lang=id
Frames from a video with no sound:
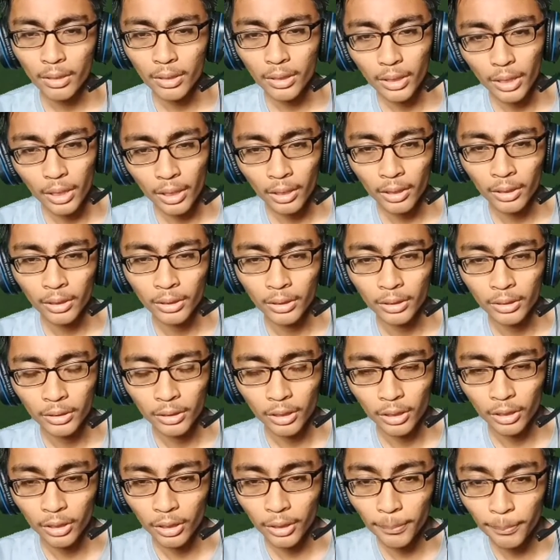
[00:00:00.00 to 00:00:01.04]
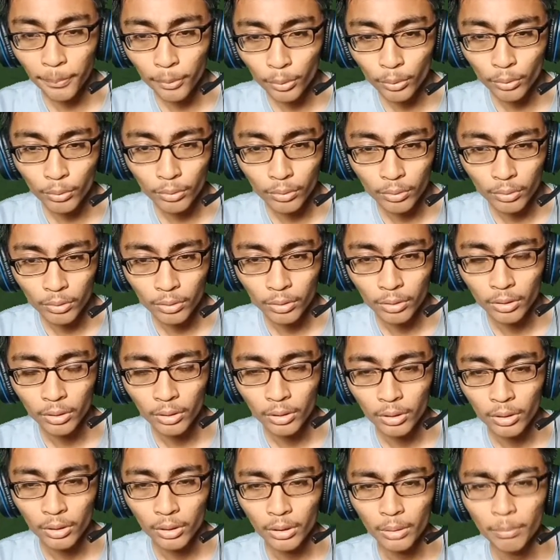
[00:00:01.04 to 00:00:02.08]
Dia tertipu
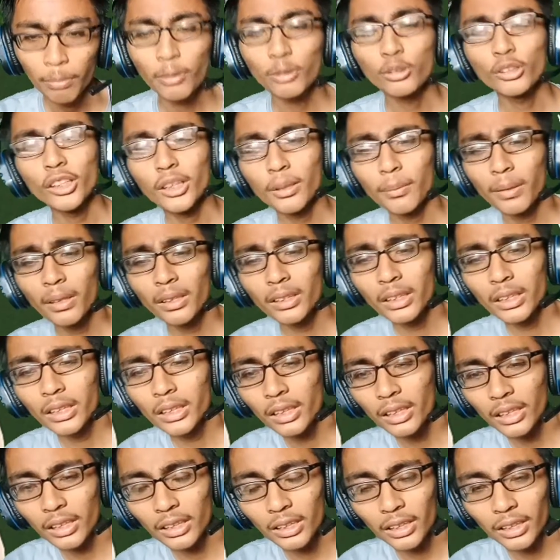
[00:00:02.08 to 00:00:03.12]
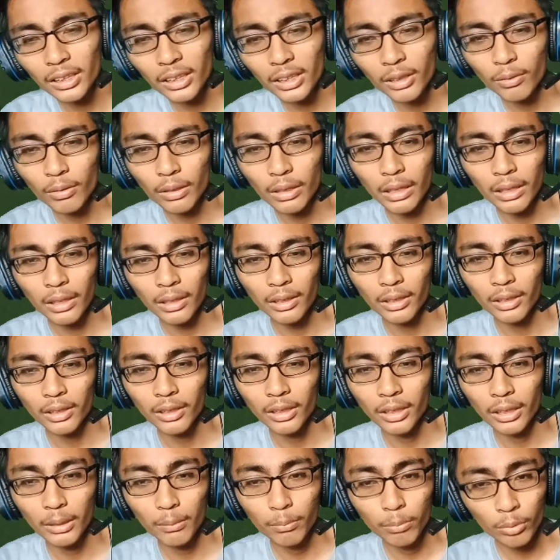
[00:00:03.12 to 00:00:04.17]
maksudnya gimana sih ini kata-kata yang gue ngerti
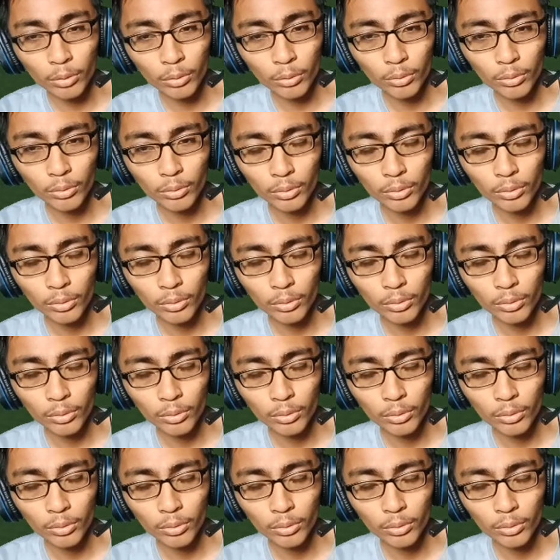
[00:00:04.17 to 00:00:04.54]
dia dibunuh